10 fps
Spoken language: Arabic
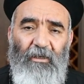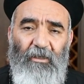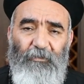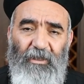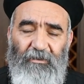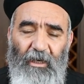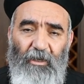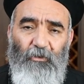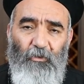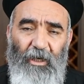ربنا
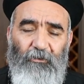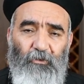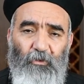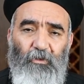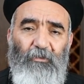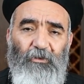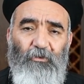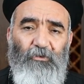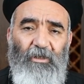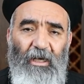ظهر له لوحده ظهور
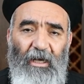مخصوص